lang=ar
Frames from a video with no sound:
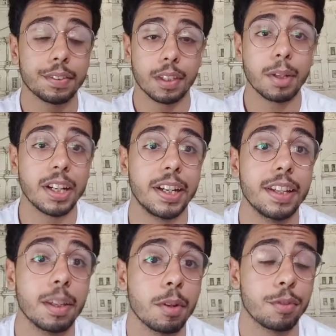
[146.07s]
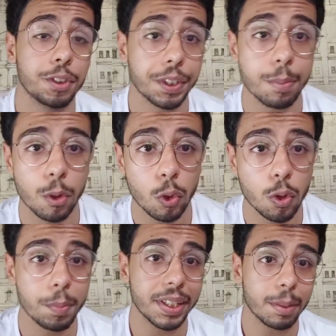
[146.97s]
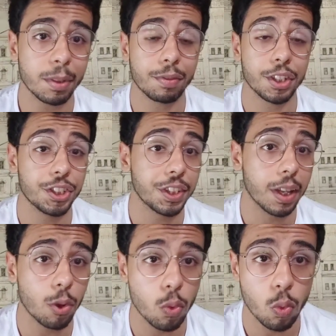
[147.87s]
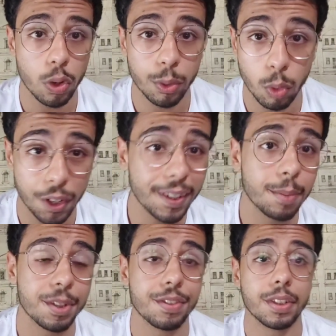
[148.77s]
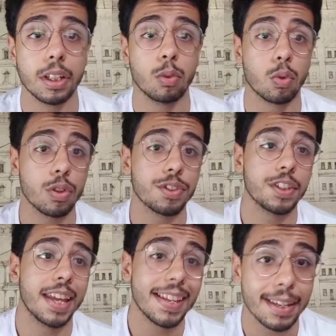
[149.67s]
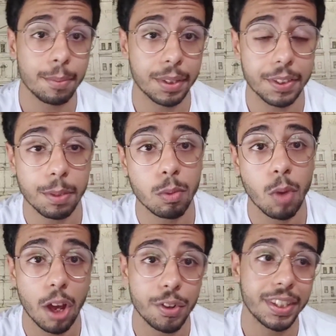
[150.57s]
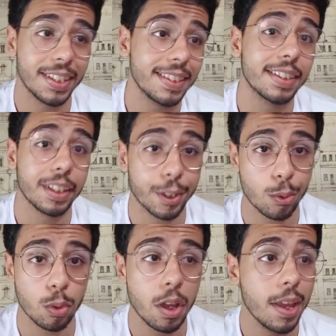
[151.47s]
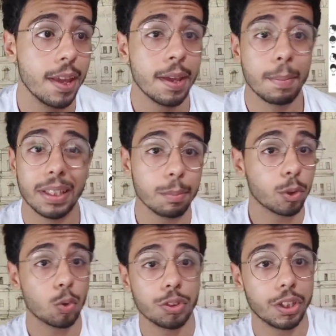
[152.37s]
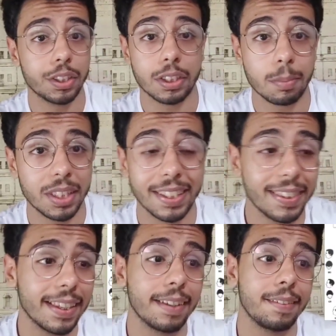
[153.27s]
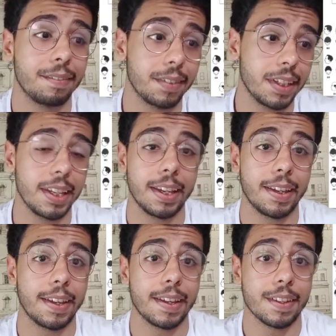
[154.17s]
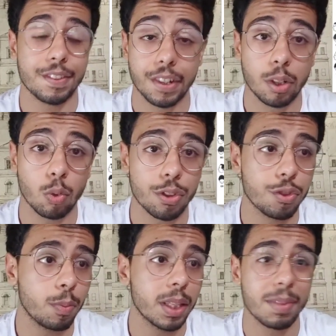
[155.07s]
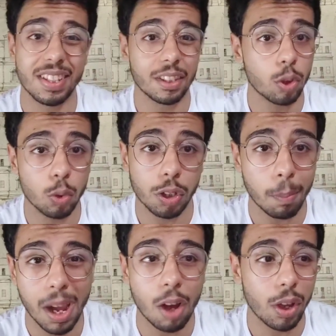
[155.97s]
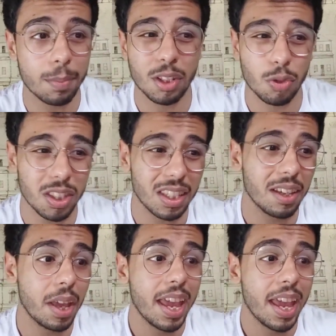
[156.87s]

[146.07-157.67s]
طبعا انا هنا دايما في القناه بقول لكم ان البريفنشن او الوقايه من الصلع الوراثي اسهل بكتير من محاوله ان انت تعكسه بعد ما تكون تقدمت جدا في آه، الصلع الوراثي وبقيت مثلا مروض اربعه او خمسه او سته